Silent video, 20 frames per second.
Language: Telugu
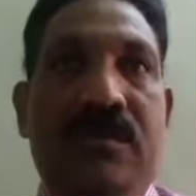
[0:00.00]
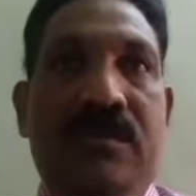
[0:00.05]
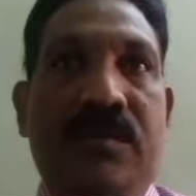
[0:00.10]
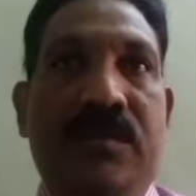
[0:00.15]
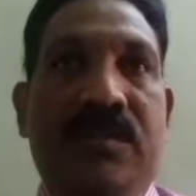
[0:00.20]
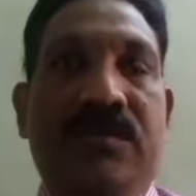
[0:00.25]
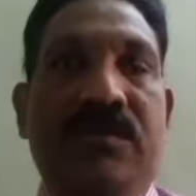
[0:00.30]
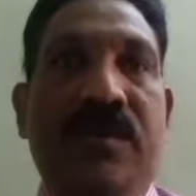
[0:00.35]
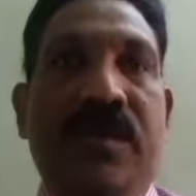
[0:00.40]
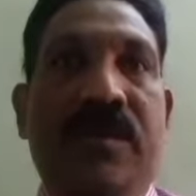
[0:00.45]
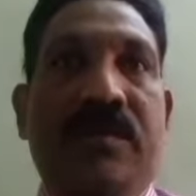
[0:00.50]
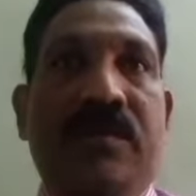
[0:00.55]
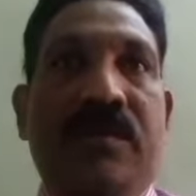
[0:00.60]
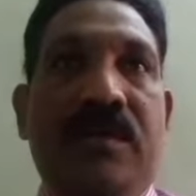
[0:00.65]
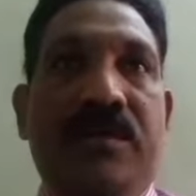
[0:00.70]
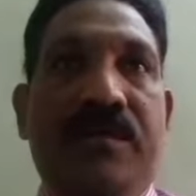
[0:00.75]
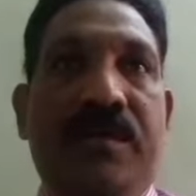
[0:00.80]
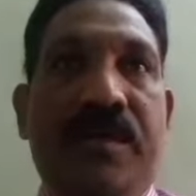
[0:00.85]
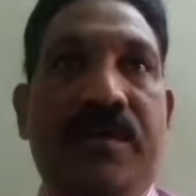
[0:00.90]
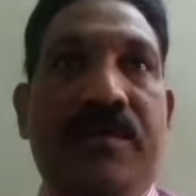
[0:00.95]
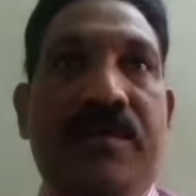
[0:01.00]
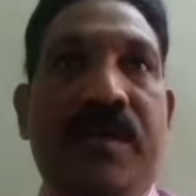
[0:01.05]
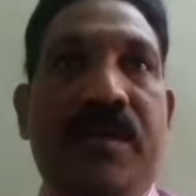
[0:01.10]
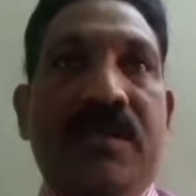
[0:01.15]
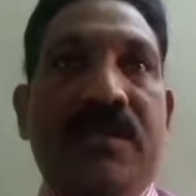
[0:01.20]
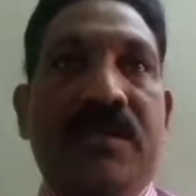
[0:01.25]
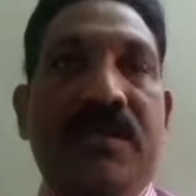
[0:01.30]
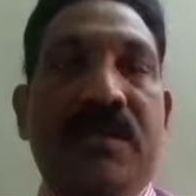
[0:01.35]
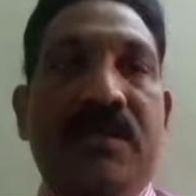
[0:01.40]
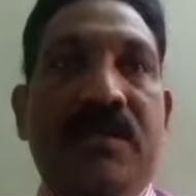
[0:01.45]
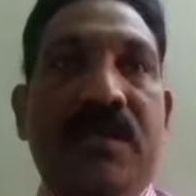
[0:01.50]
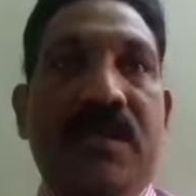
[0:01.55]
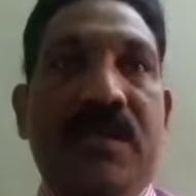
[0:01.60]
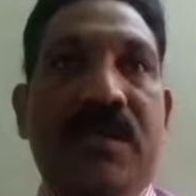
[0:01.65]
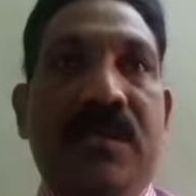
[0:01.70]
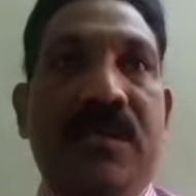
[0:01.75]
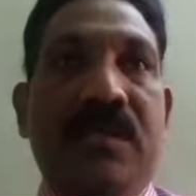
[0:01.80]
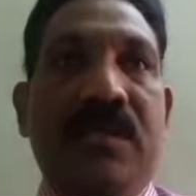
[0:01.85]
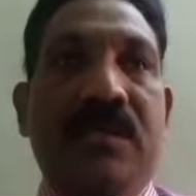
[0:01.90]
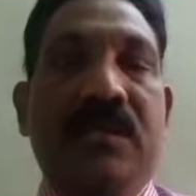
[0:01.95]
వత్సవాయి వారు పరిపాలన
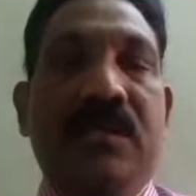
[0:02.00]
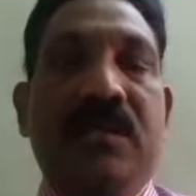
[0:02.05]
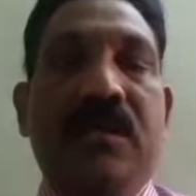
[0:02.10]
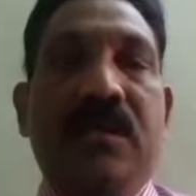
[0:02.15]
చేశారని